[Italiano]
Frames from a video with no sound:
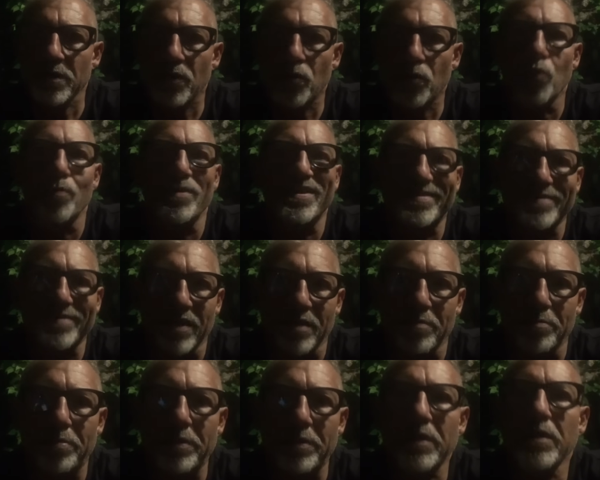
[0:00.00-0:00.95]
come
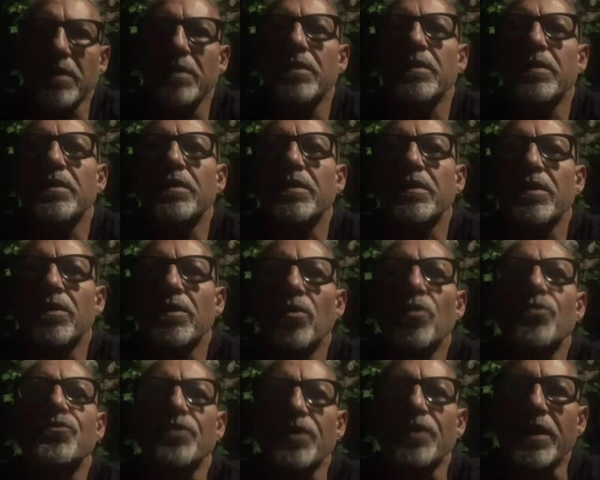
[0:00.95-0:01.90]
sempre,
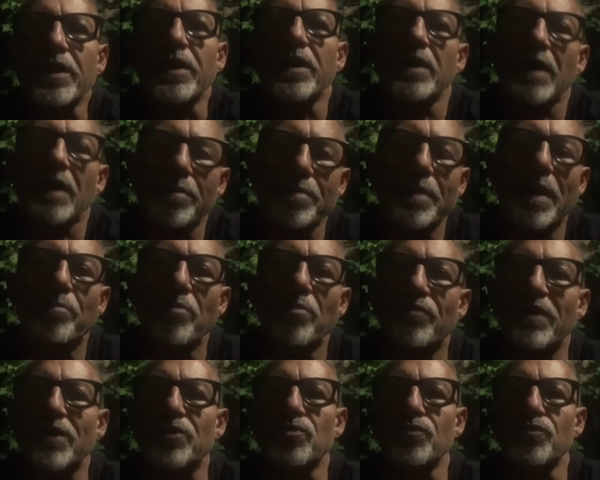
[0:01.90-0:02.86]
cose che abbiamo
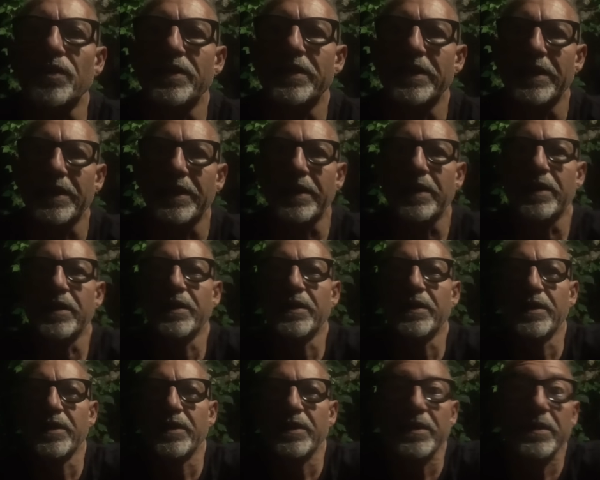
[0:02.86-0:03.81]
fatto vedere
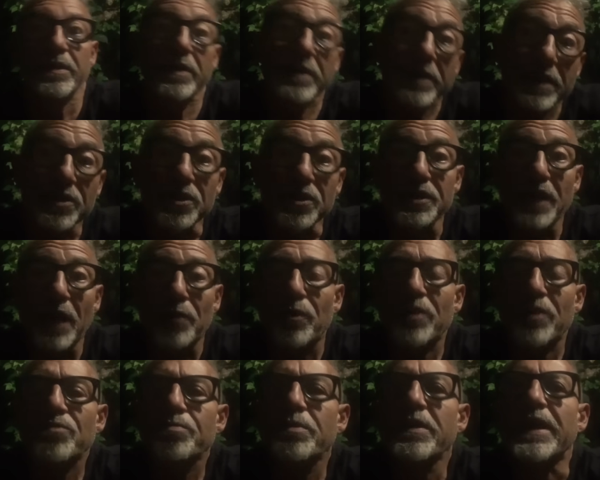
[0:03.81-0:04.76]
che ci danno
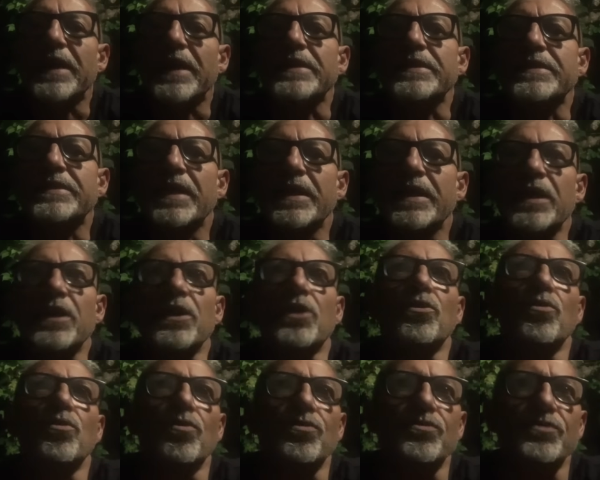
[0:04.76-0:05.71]
una speranza e
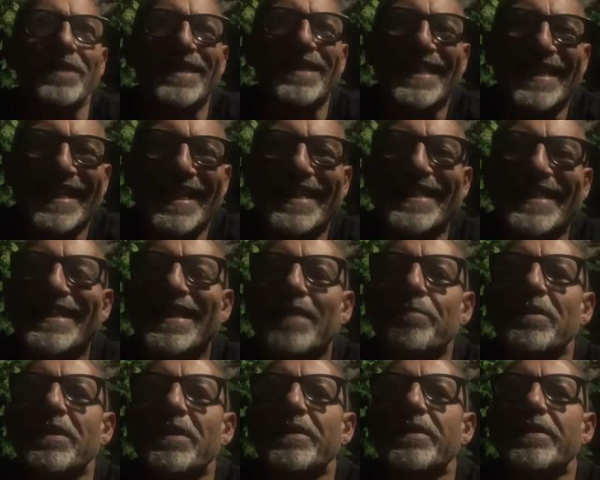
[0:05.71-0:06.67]
cose
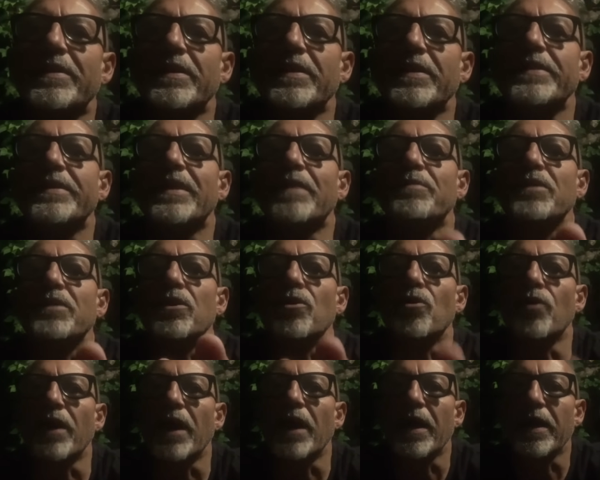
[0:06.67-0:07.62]
nettamente da
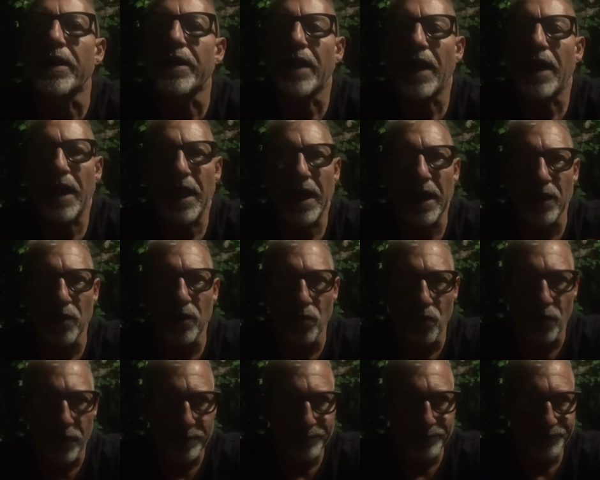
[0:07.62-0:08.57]
migliorare.
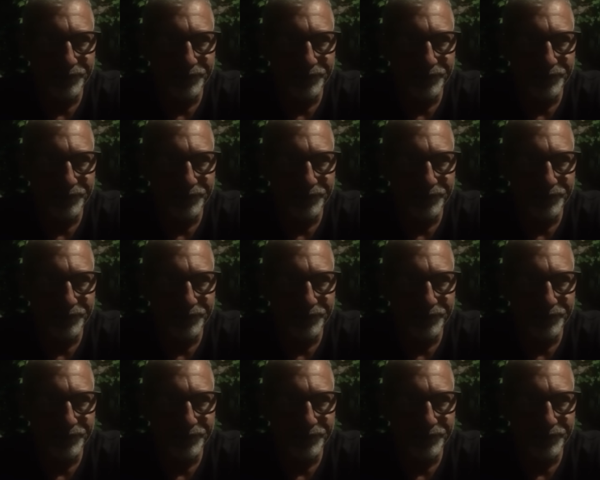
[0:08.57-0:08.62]
Allora,